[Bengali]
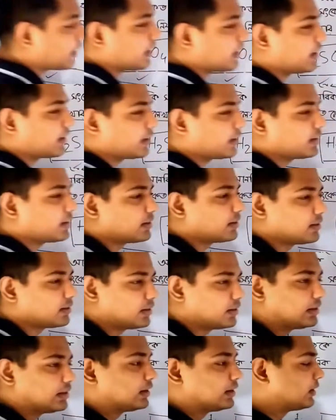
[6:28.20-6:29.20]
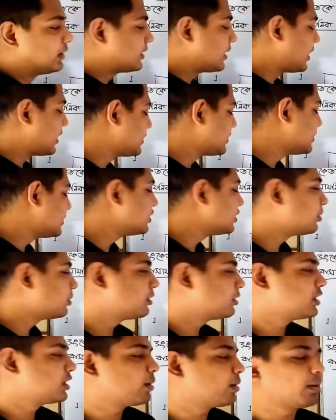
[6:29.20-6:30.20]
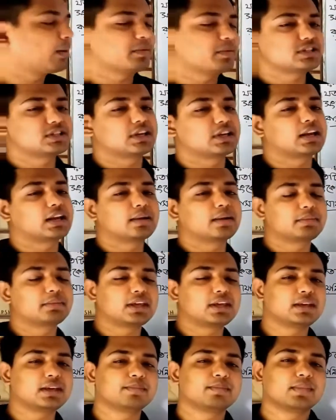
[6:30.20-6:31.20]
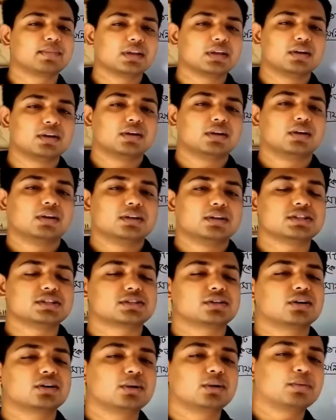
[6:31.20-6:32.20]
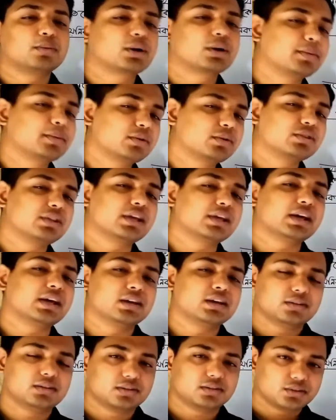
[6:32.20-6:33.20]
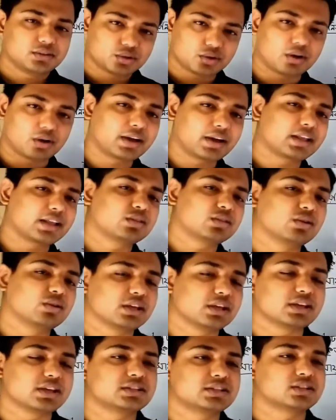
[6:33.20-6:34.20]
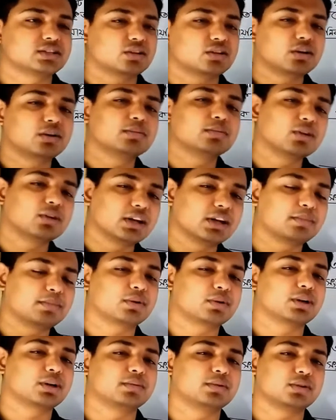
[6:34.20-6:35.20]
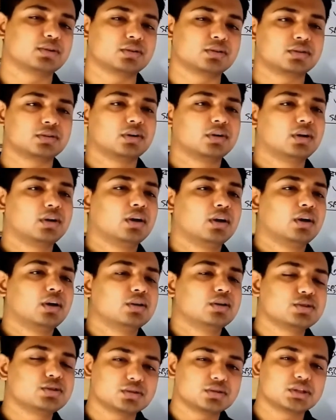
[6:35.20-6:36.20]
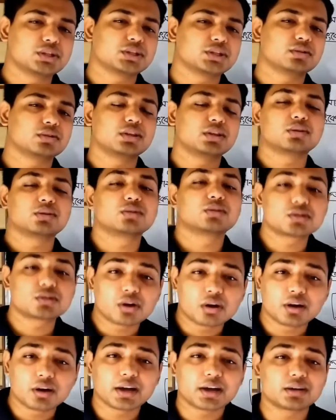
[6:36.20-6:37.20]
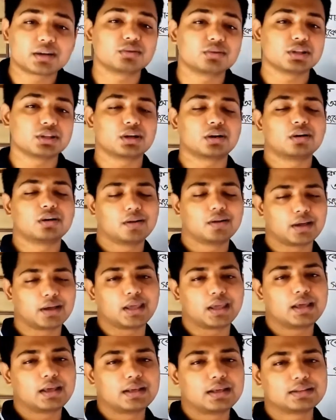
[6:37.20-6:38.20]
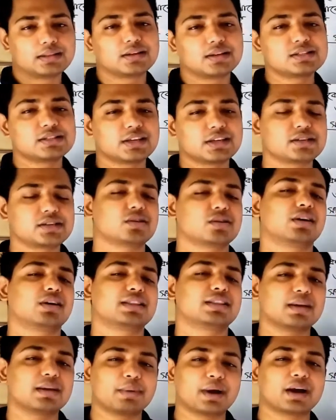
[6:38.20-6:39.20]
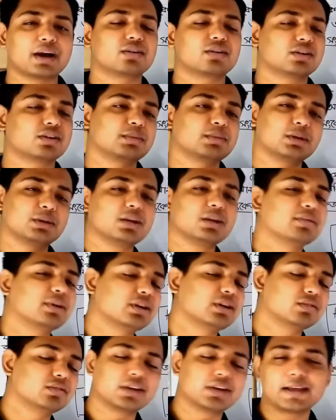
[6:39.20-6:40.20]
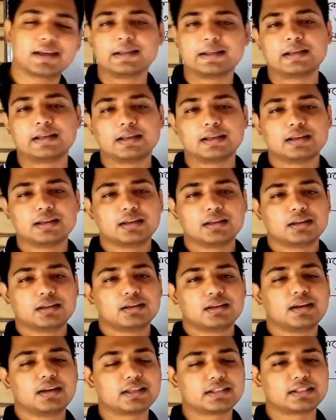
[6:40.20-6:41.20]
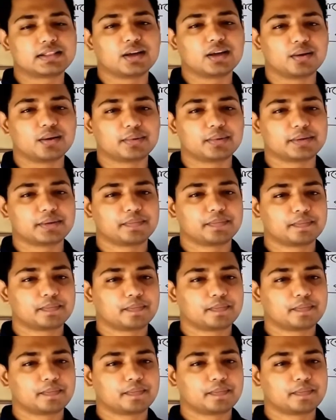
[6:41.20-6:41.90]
লেখা লাগে না তাহলে তিন নম্বর নিয়েও আমরা শিখলাম কি যে সকল পরমাণু দিয়ে সংকেত তৈরি সে সকল মৌলের পরমাণুর যোজনী যদি কোনো সংখ্যার গুণিতক হয় তাহলে সেই সংখ্যা দিয়ে ভাগ করে বিনিময় করে লিখতে হবে